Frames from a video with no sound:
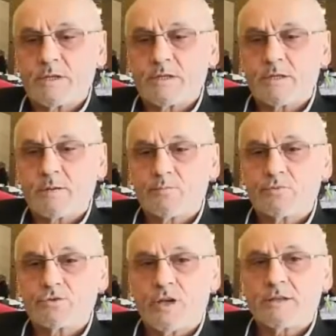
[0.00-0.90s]
birlikte
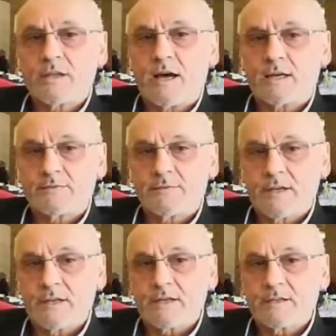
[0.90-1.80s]
buradan
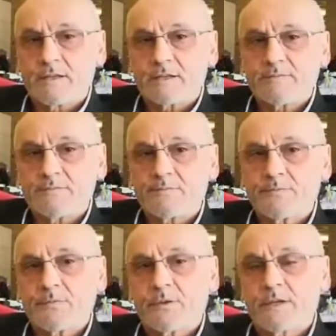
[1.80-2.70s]
Artvin'e kadar
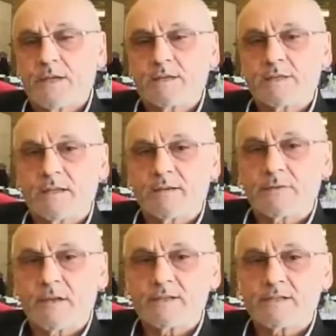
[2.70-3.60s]
diğer
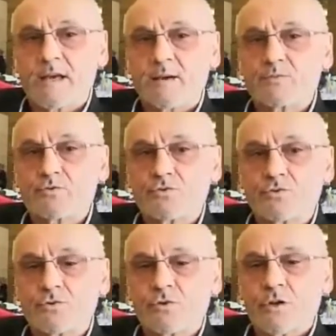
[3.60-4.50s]
taraftan
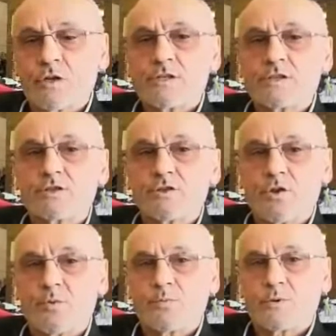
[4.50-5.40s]
Samsun,
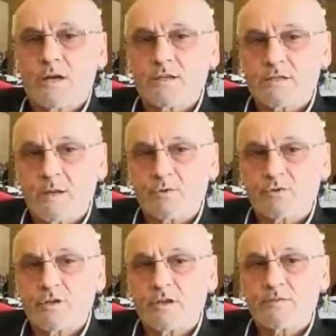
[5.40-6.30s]
Sinop,
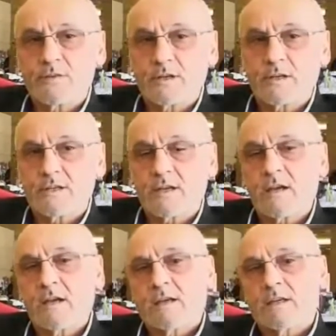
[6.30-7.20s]
Kastamonu tarafına kadar
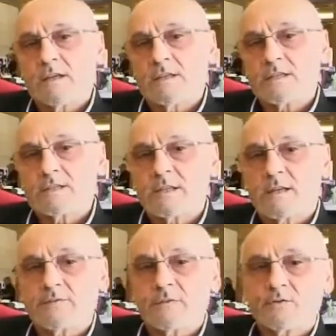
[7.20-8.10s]
iç
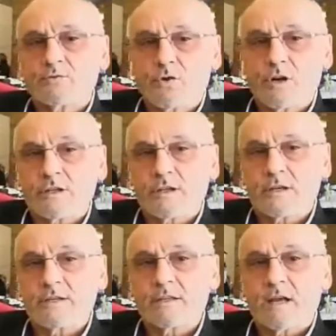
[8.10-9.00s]
tarafta Tokat'a
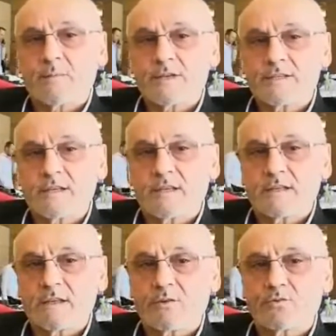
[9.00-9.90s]
kadar Amasya'ya
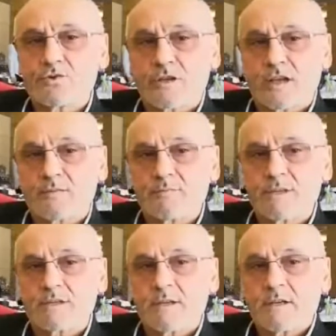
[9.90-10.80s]
kadar uzanan
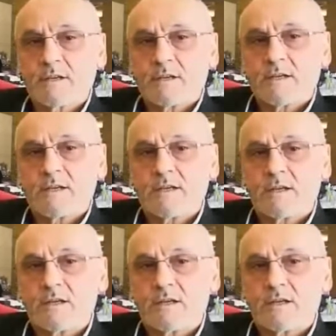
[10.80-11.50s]
bir e,